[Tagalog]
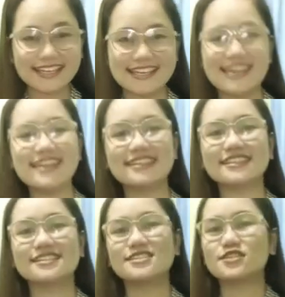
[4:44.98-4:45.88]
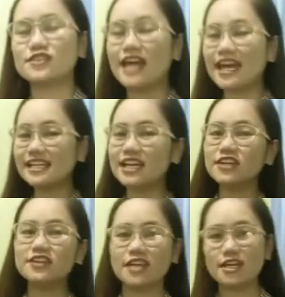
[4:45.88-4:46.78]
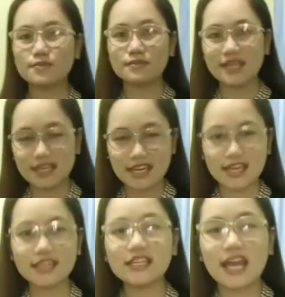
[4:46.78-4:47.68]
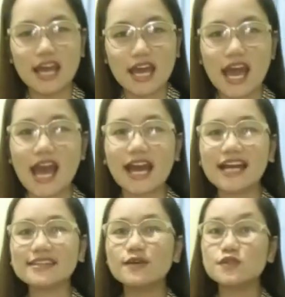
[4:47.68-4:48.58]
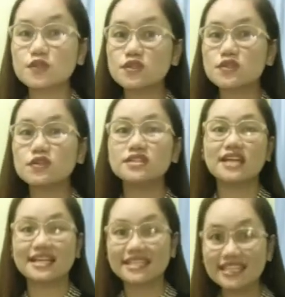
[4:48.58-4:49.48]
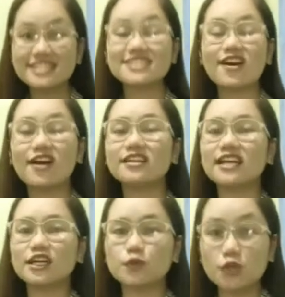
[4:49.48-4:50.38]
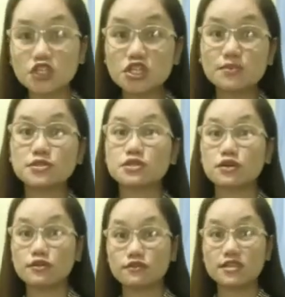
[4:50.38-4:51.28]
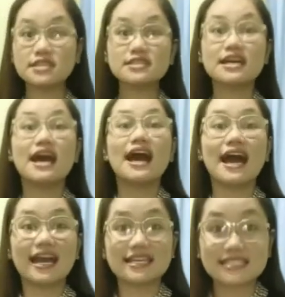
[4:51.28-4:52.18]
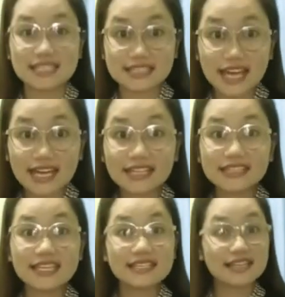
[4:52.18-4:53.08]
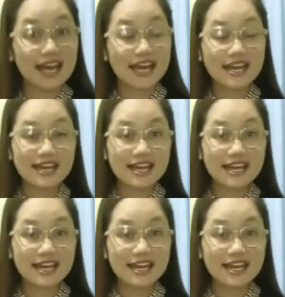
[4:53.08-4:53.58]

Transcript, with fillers: 8. So, dahil ngayon ay May 8, ang ating susunod na Kids Online Worship Service ay sa darating na